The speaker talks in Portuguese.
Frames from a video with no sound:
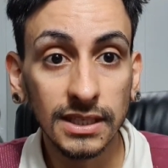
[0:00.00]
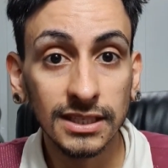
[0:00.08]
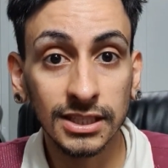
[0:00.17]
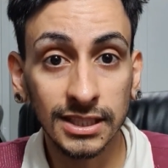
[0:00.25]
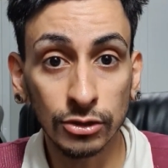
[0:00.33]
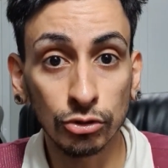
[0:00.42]

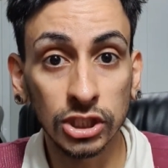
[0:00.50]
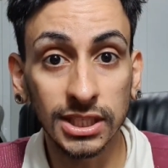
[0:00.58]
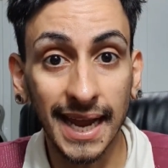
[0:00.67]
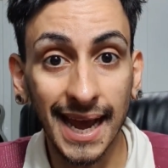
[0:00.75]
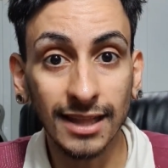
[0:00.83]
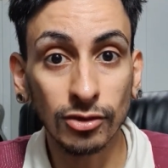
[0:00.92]
sido
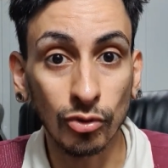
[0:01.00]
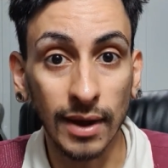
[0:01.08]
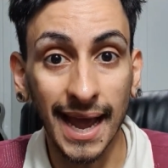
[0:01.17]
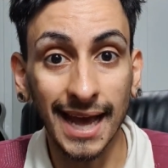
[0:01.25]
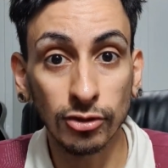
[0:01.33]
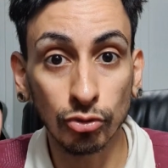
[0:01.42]
direto,
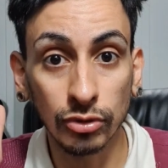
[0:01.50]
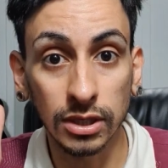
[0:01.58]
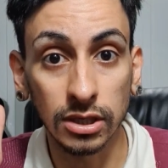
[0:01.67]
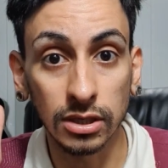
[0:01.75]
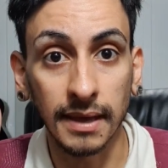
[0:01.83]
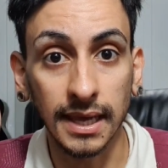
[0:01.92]
reto
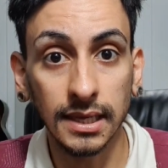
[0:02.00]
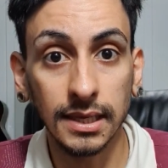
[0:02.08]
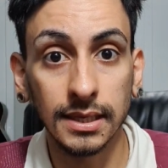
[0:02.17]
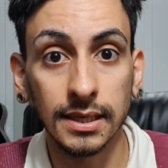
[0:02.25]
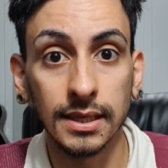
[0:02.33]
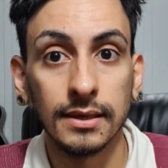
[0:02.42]
e
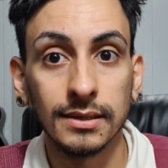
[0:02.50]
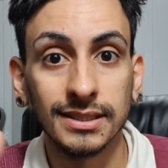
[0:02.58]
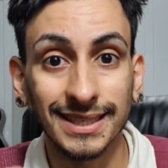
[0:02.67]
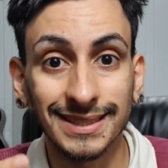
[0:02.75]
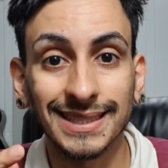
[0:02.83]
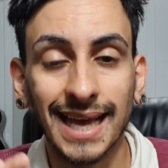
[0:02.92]
bem
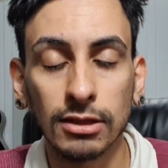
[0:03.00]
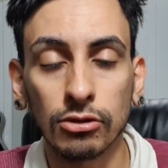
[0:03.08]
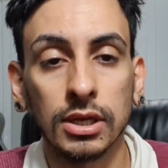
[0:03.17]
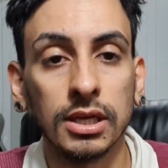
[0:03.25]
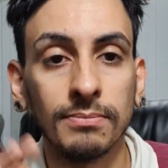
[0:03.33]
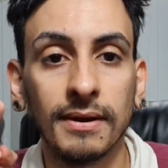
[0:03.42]
sensato
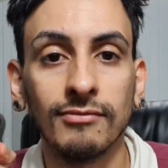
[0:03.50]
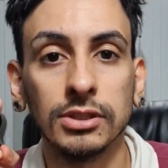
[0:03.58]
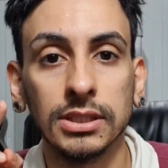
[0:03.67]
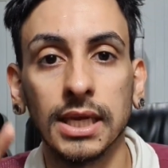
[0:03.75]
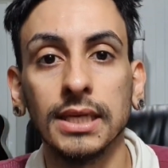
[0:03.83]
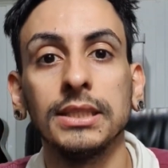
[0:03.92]
aqui para
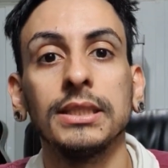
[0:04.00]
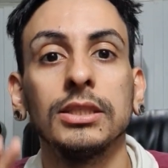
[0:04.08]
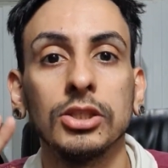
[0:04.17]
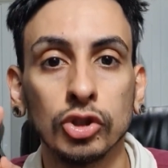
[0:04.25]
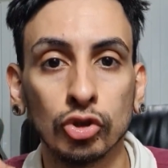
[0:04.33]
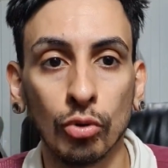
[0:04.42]
vocês
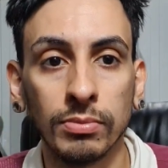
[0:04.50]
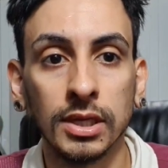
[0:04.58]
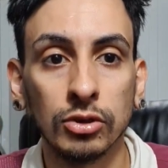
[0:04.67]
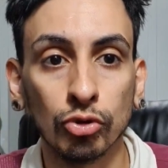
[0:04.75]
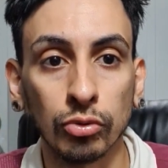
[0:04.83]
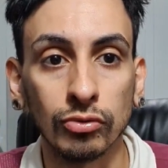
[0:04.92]

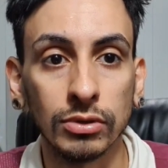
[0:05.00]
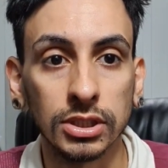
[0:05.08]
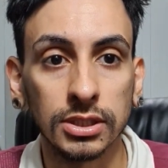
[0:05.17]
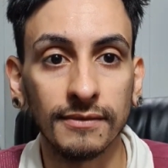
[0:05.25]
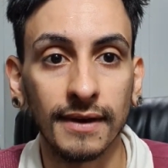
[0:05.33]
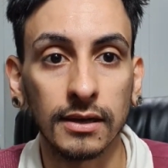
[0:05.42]
sobre tudo
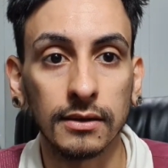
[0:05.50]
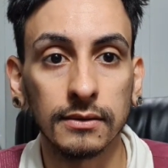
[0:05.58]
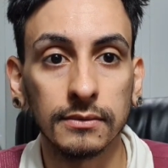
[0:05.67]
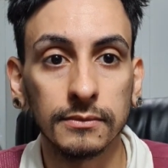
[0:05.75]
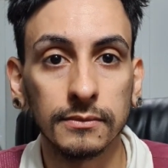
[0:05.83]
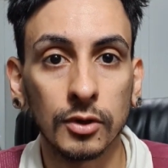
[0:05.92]
isso que vai
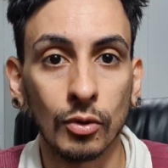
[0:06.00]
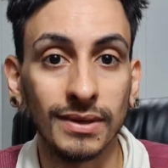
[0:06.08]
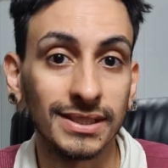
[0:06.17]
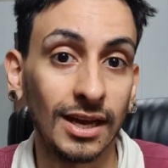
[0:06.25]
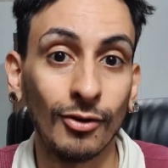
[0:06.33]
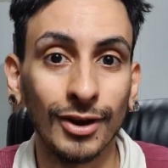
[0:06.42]

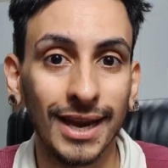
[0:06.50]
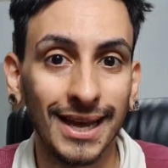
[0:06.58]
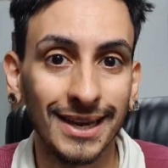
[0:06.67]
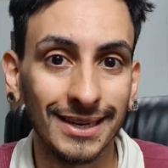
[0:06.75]
começar a rolar